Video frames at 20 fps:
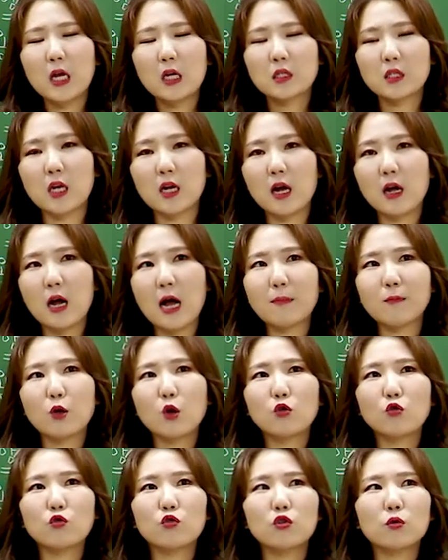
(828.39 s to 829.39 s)
제가
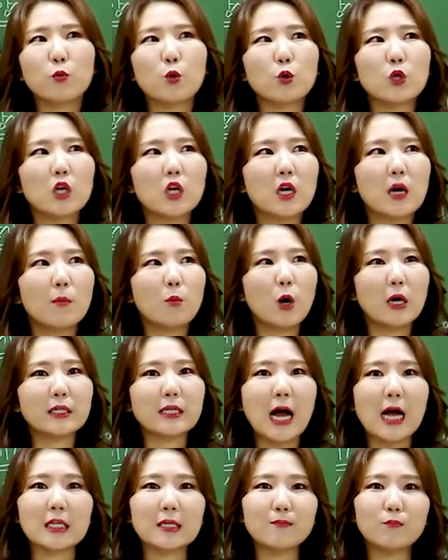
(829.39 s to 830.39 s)
합격률을 보니까 뭐 한
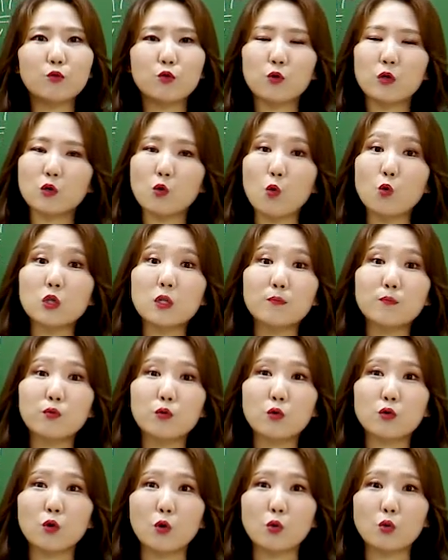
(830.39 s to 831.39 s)
사십 퍼센트에서 오십
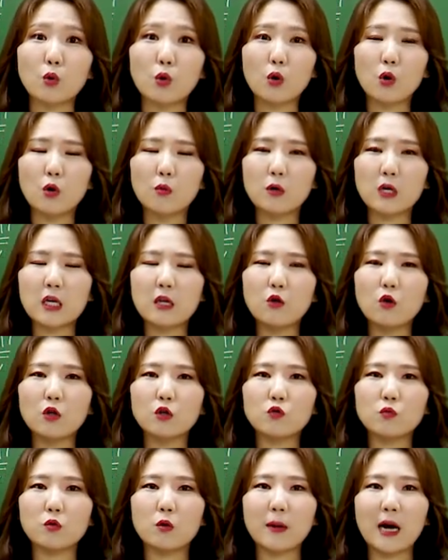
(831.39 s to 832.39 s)
퍼센트 정도, 뭐 인원이
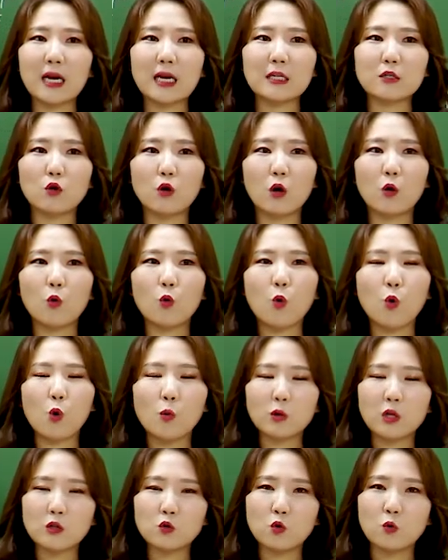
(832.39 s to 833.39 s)
좀 더 많아져갖고
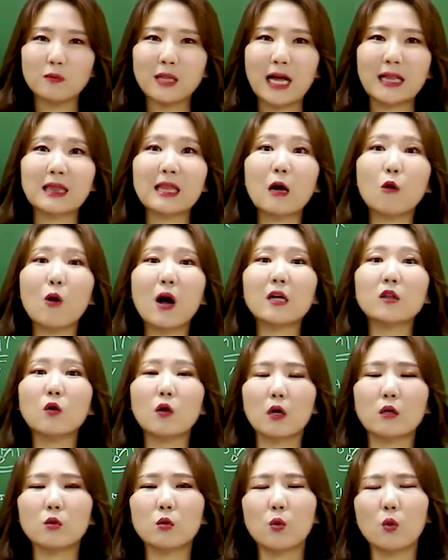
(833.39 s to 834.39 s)
그거보다 조금 낮다고
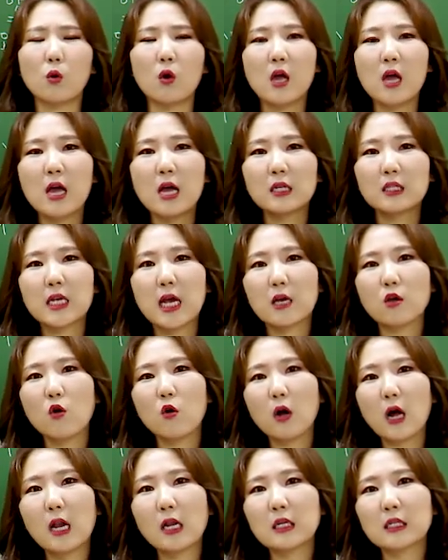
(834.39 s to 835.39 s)
하더라도
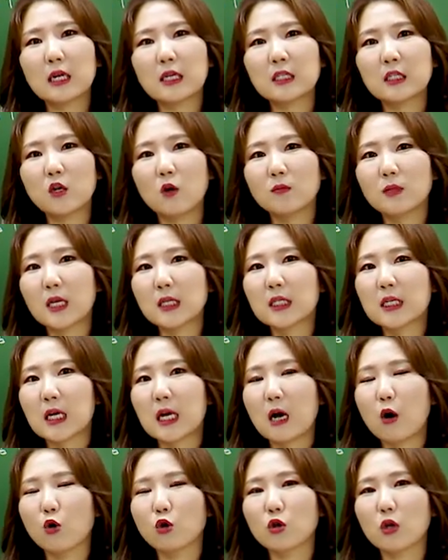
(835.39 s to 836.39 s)
재경관리사 시험
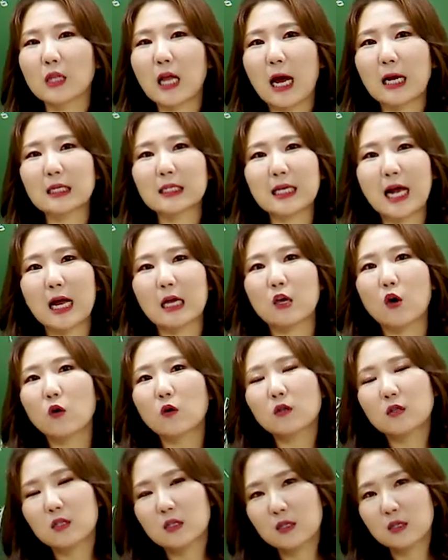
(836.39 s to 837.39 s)
자체가 어떤 다른
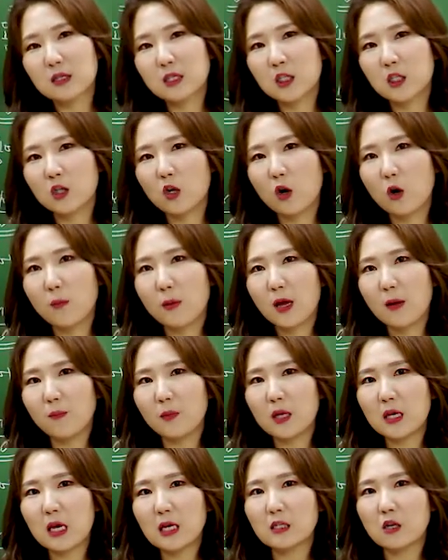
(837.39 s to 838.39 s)
자격증 시험에
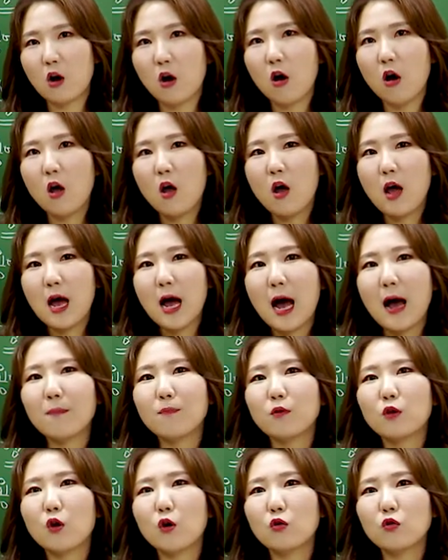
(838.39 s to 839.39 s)
비해서
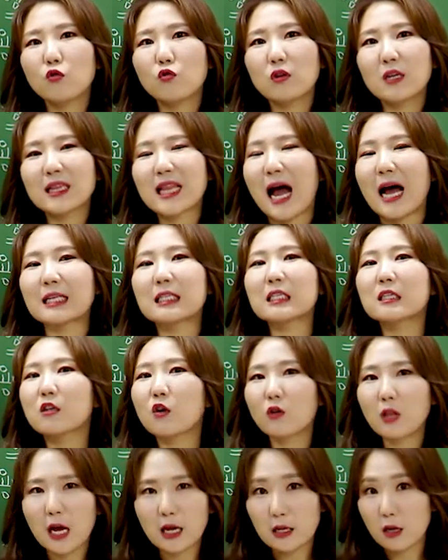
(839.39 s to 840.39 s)
합격률이 낮은
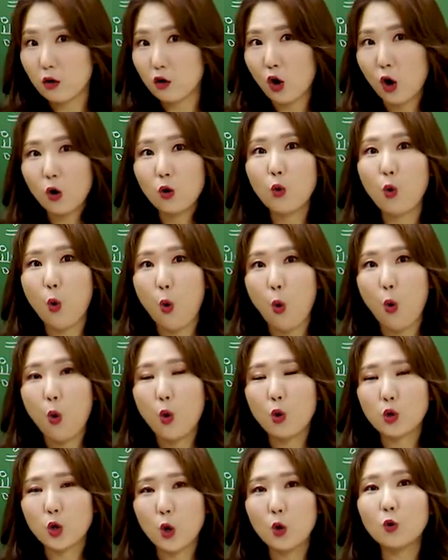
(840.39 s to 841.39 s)
건 아니에요, 결코.
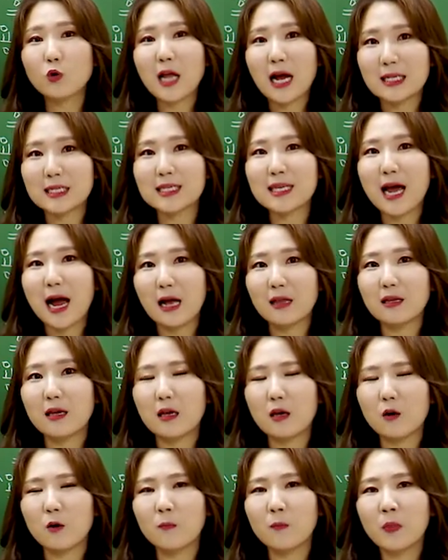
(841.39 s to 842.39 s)
결코 낮은 게
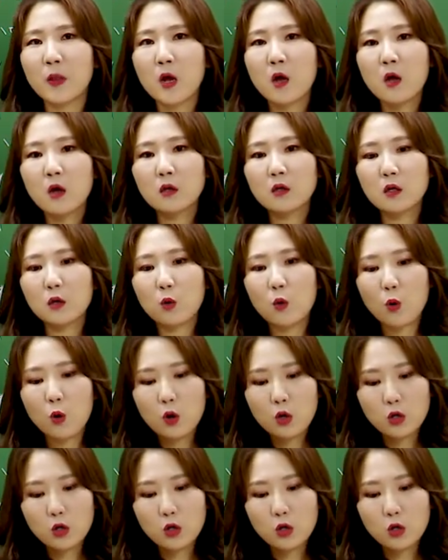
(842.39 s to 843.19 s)
아니에요. 그리고